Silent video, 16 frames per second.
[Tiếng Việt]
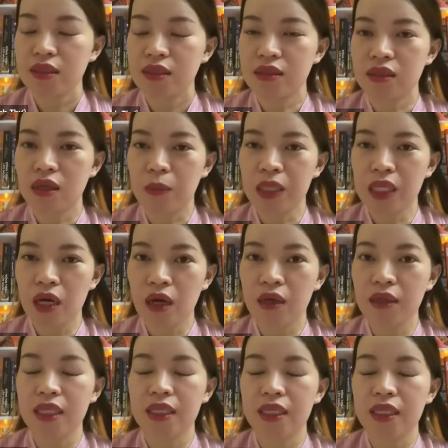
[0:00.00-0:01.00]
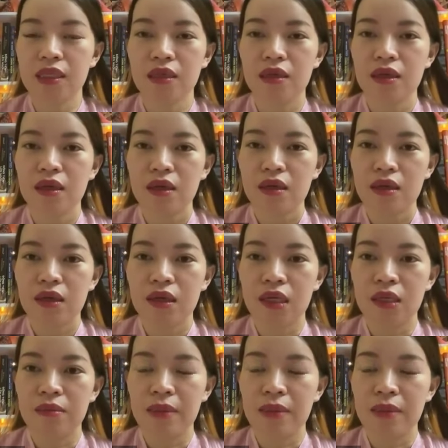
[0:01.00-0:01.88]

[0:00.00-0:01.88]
lòng biết ơn này à,